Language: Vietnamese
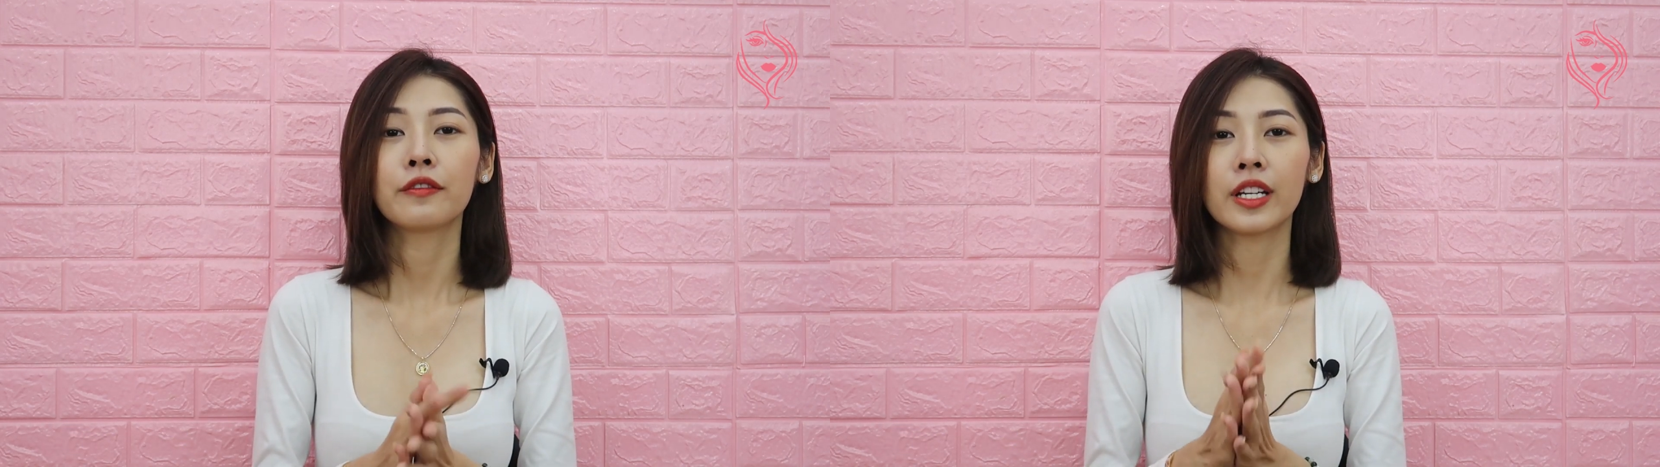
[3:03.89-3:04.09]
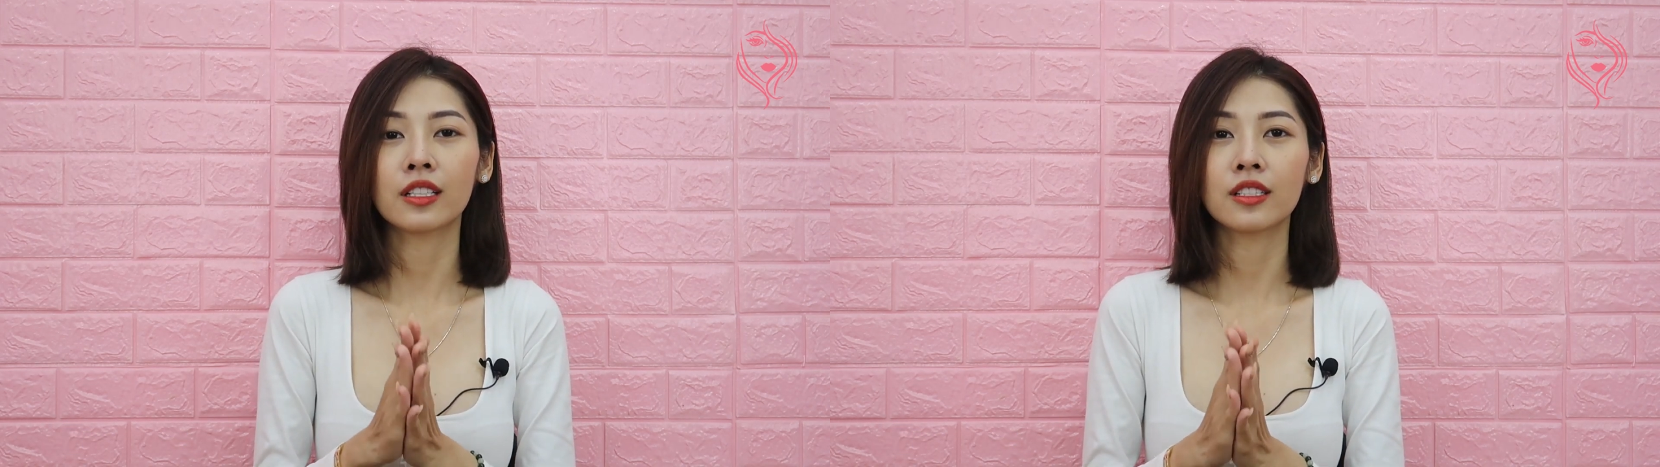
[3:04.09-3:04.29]

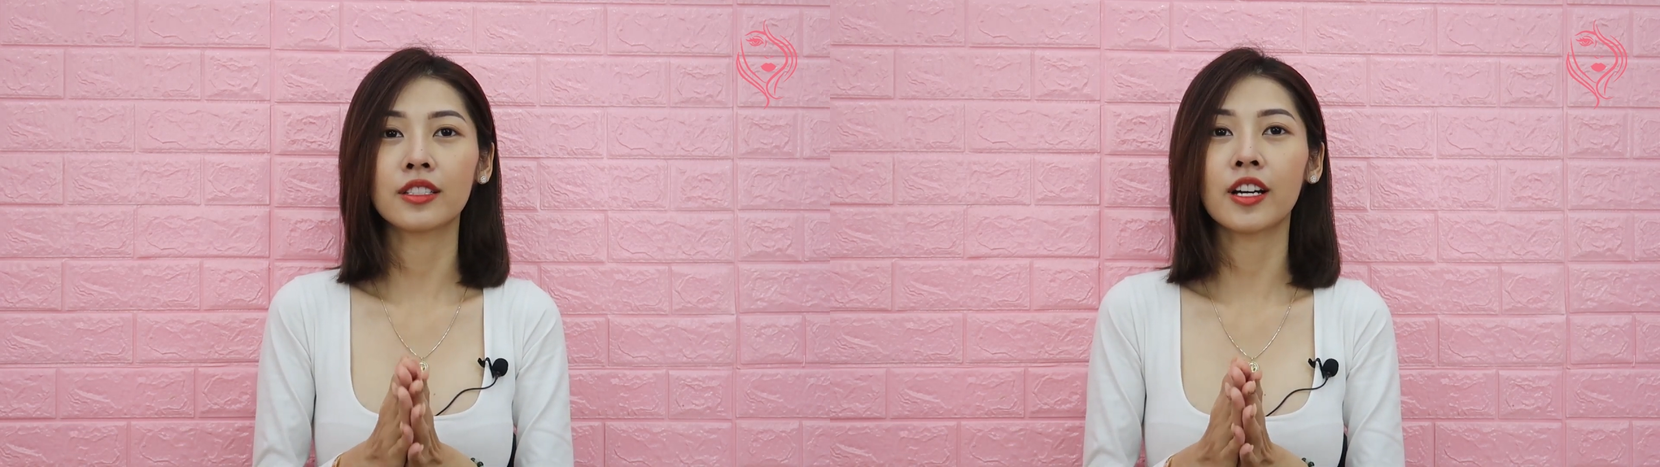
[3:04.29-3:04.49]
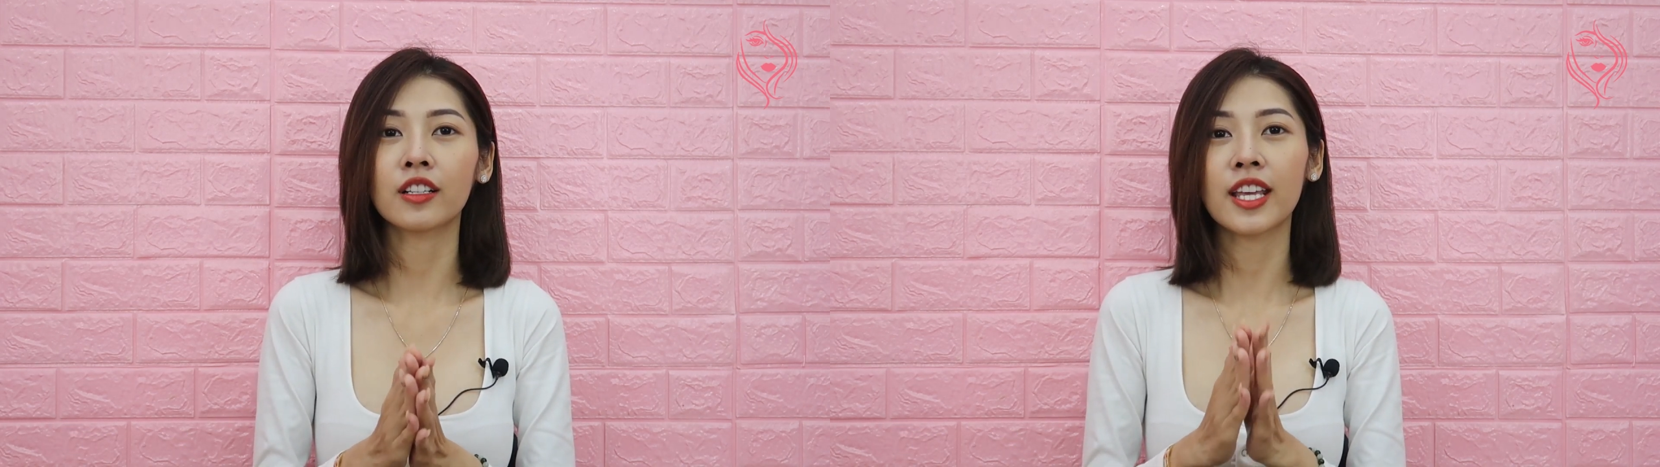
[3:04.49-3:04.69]
Việc lựa
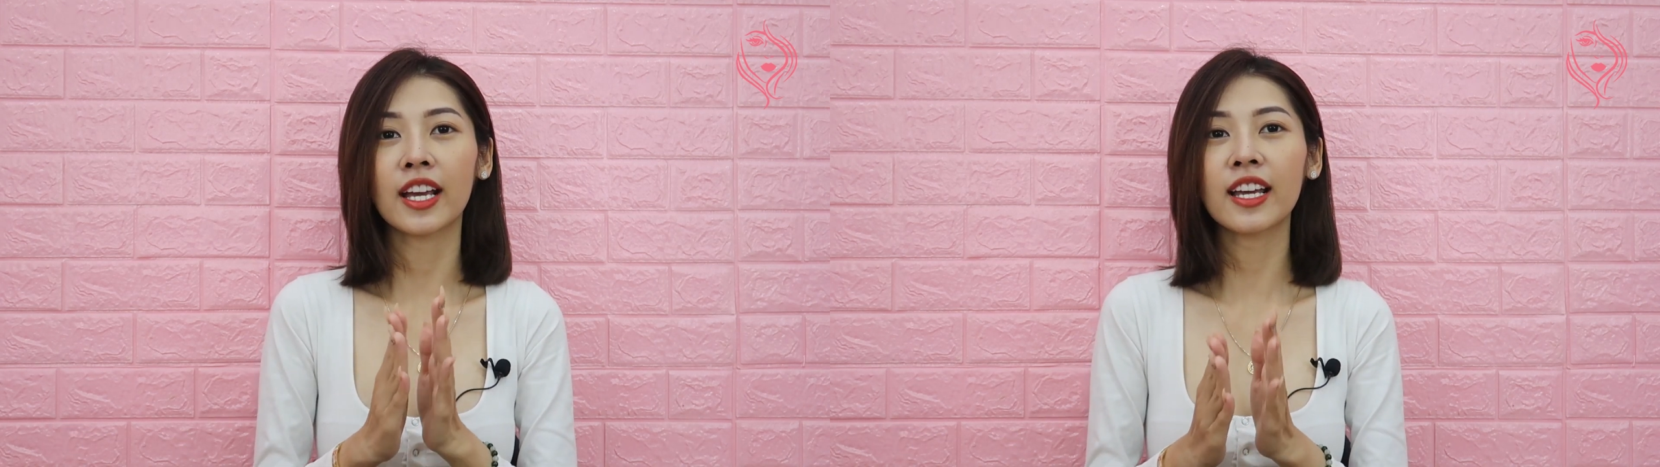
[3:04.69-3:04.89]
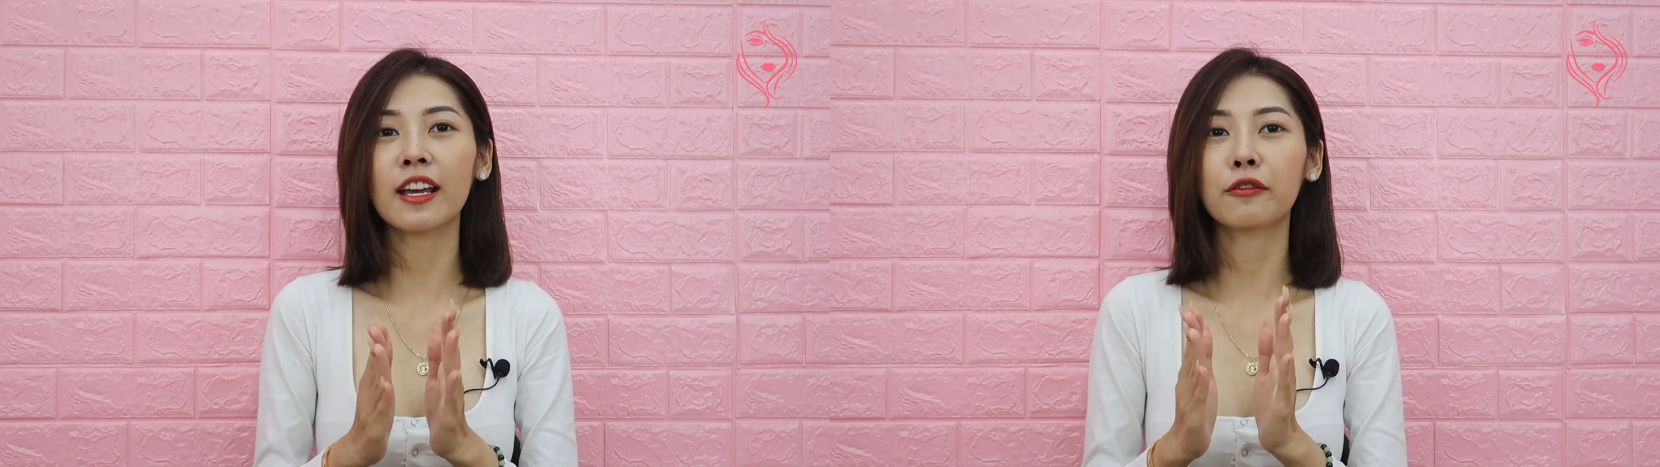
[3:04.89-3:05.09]
chọn
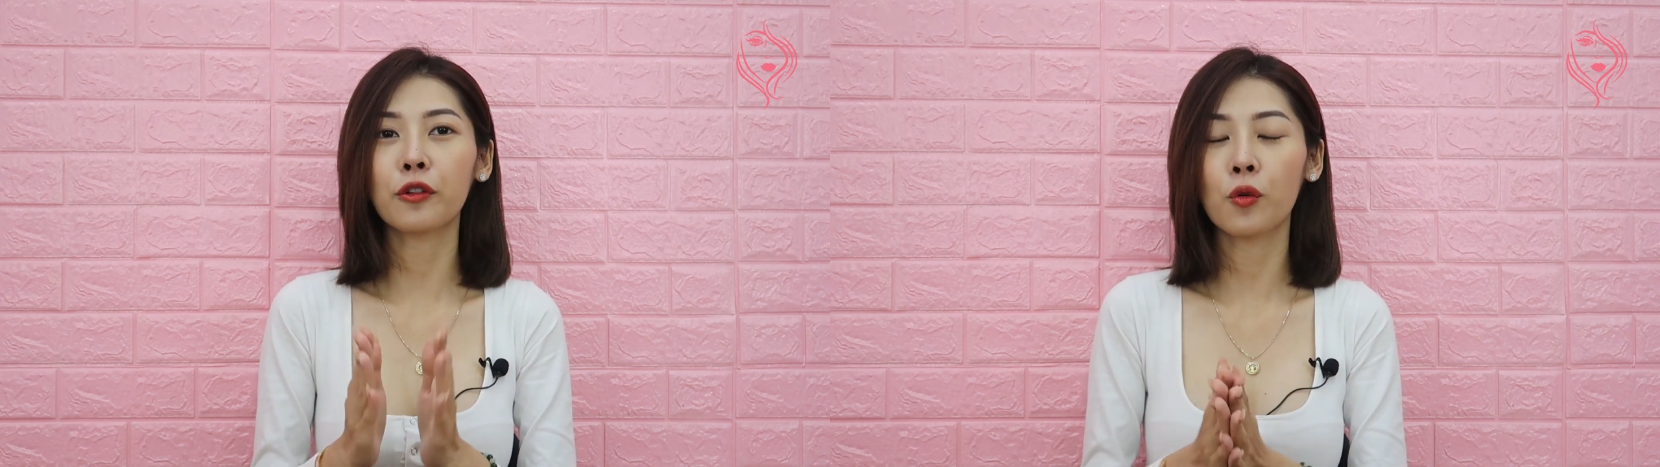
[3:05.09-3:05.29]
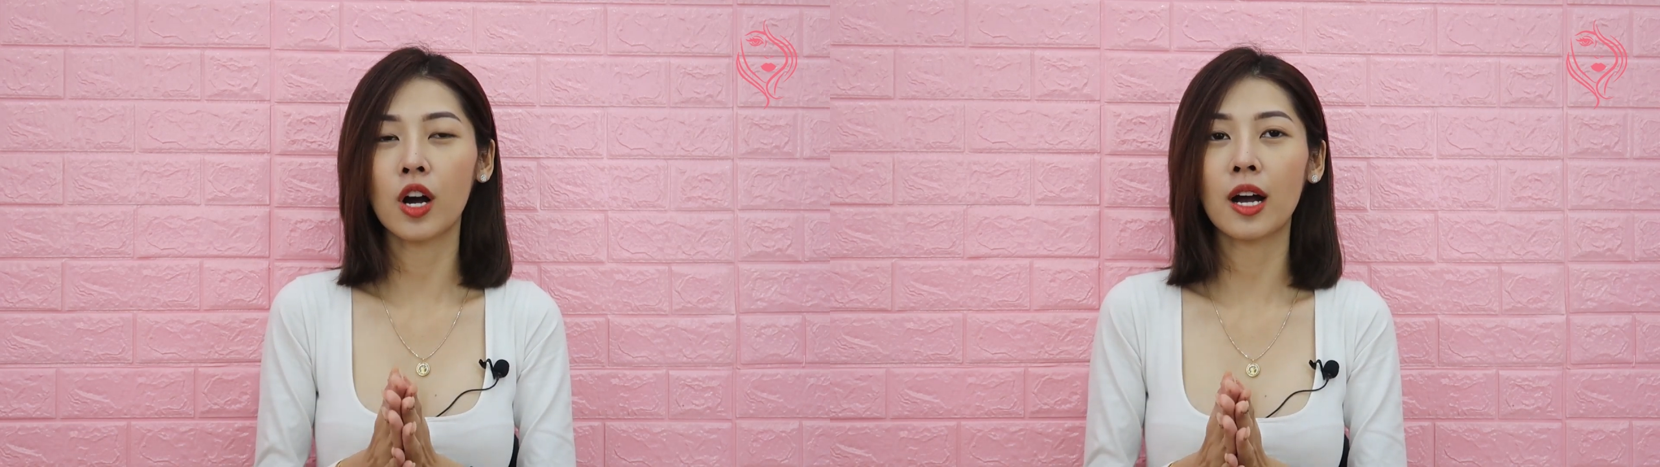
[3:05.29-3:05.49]
nhãn hàng
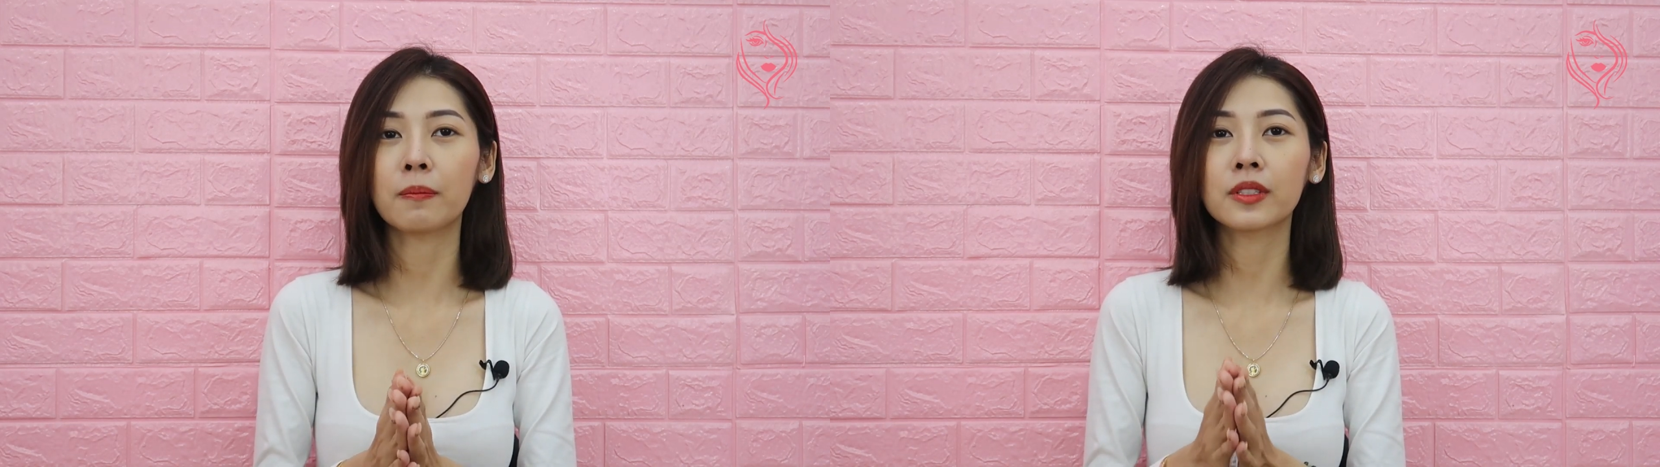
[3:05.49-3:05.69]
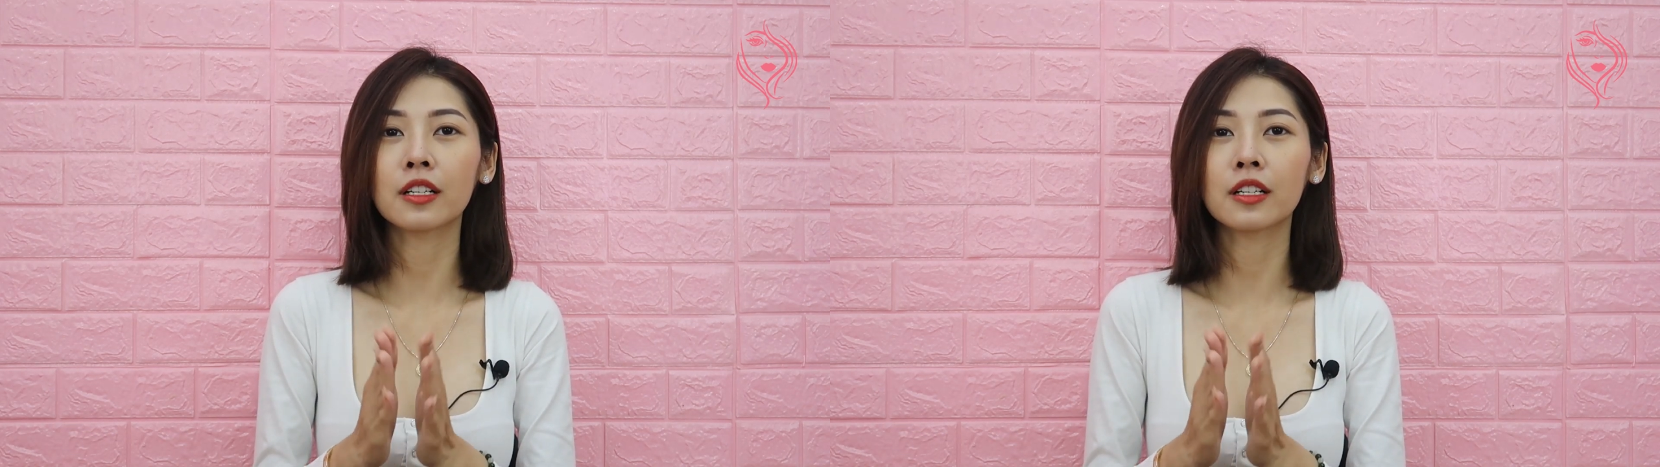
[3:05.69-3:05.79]
phù hợp